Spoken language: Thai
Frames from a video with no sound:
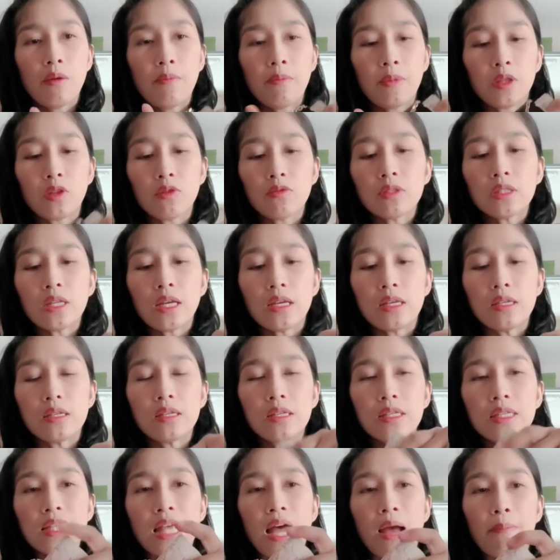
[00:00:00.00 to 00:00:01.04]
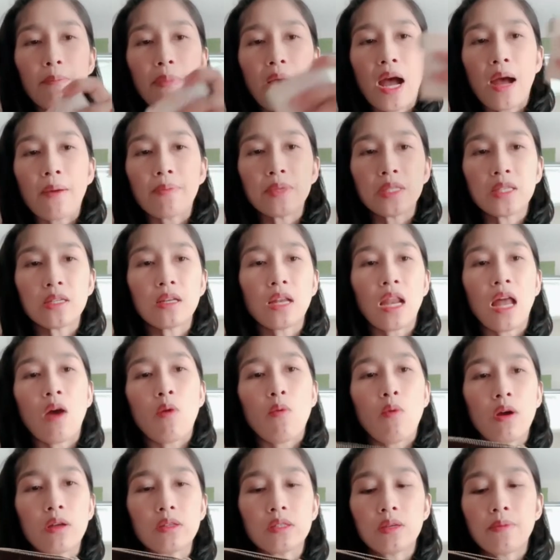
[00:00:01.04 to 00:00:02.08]
มันต้องใส่สามพับซึ่งเรา
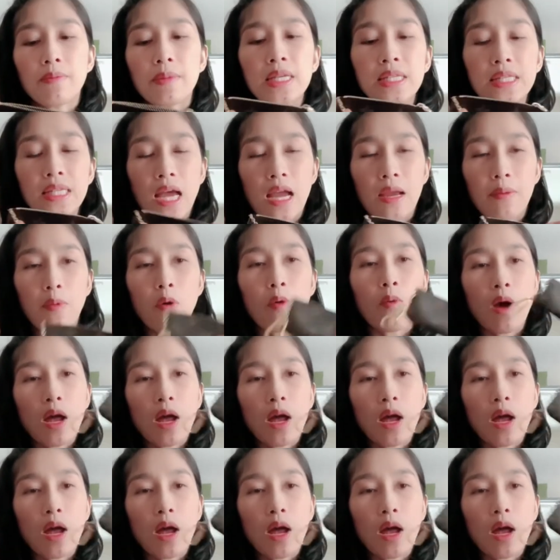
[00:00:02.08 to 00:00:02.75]
อะจะไม่ใส่เพราะว่า